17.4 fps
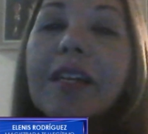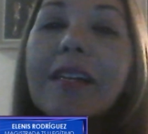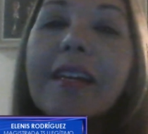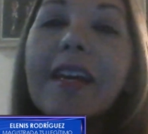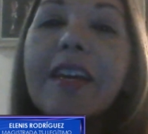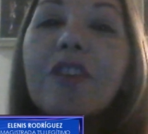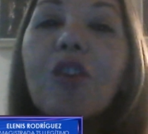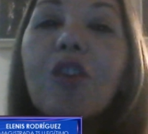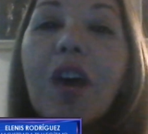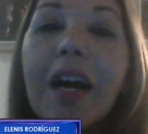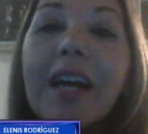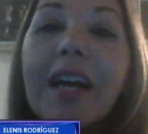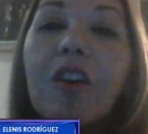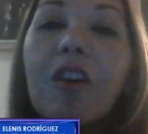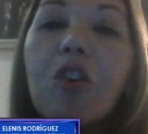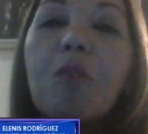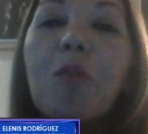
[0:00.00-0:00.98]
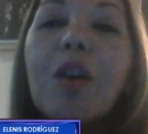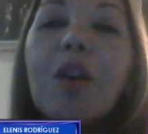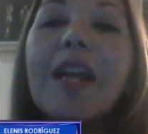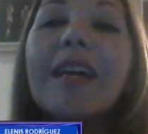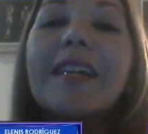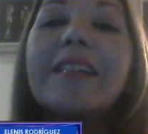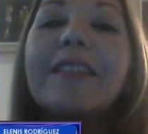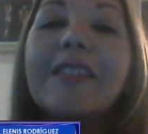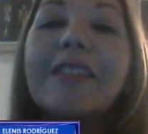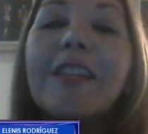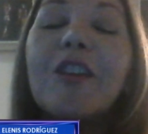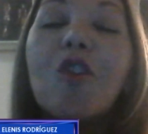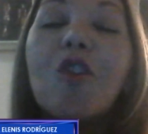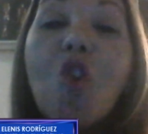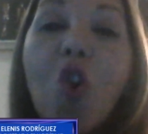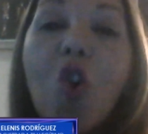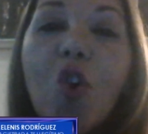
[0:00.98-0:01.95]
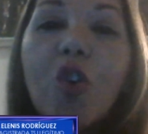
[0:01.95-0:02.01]
que ellos hagan como las que
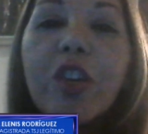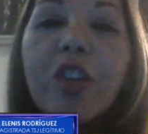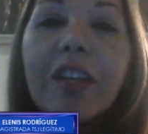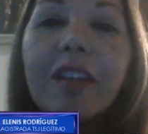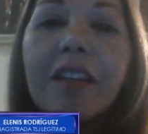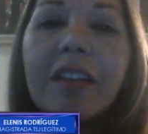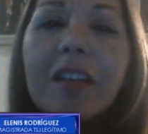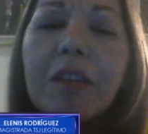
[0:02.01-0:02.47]
hicieron hoy